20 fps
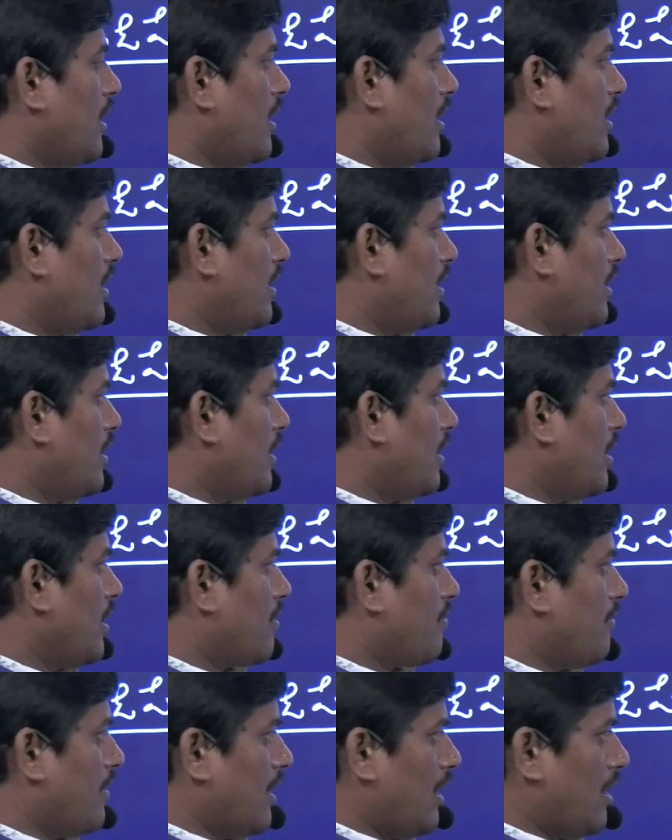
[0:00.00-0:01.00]
అండ్
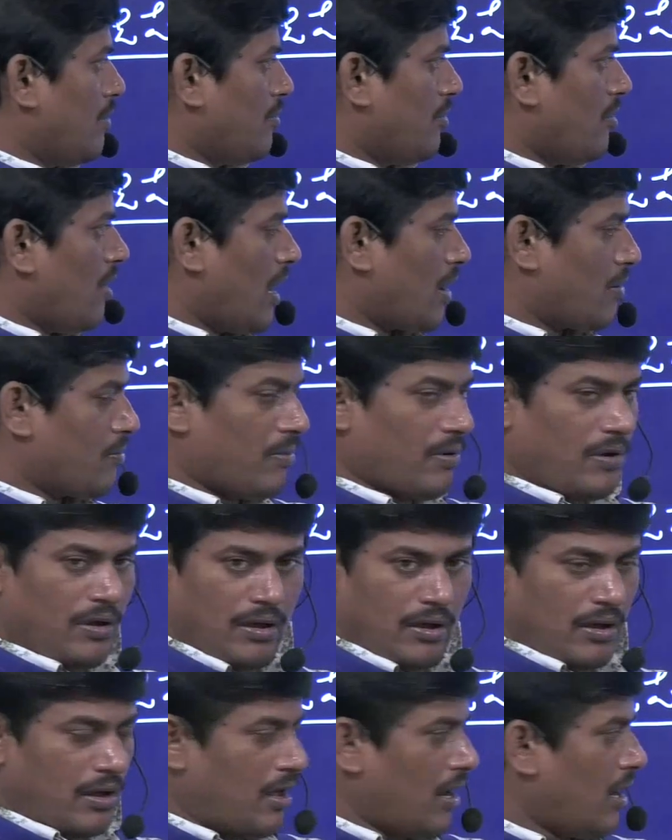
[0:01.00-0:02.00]
వీళ్ళేమో అక్బర్
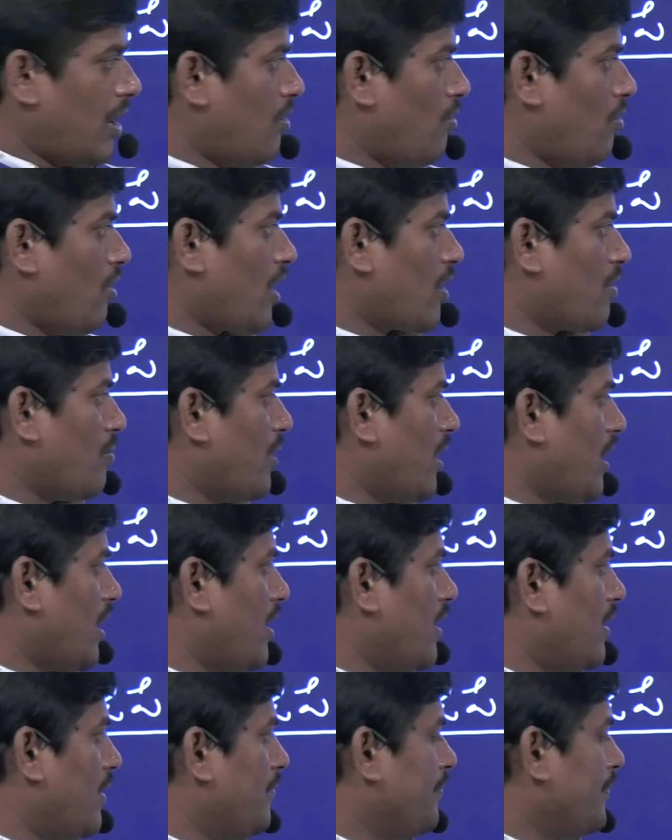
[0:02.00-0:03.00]
అల్లాహ్ అక్బర్
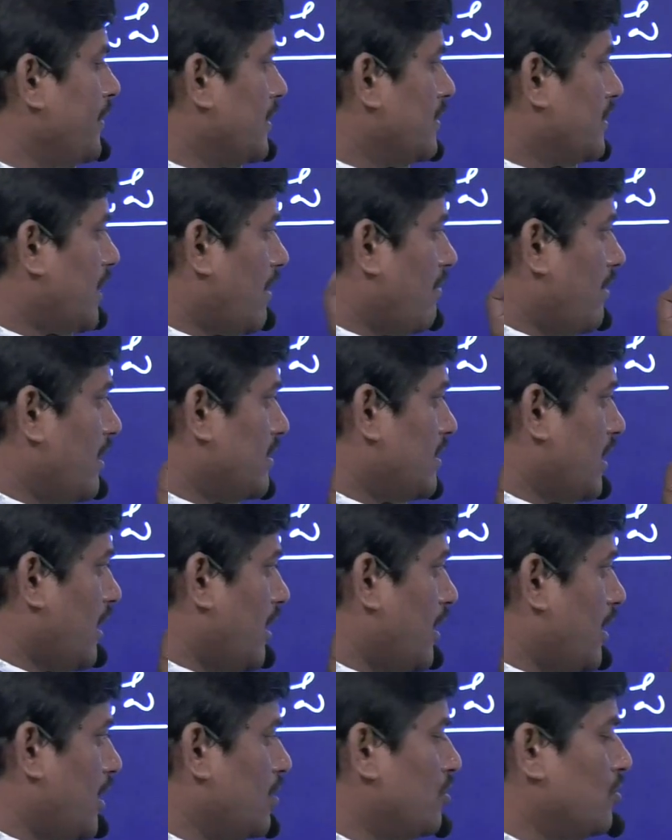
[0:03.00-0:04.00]
అని తర్వాత
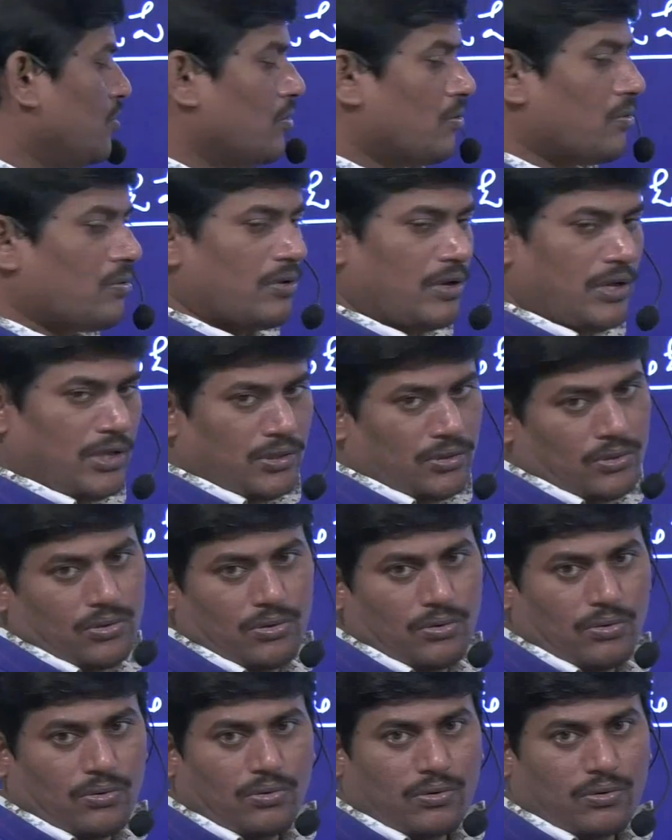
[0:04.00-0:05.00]
హిందూ హిందూ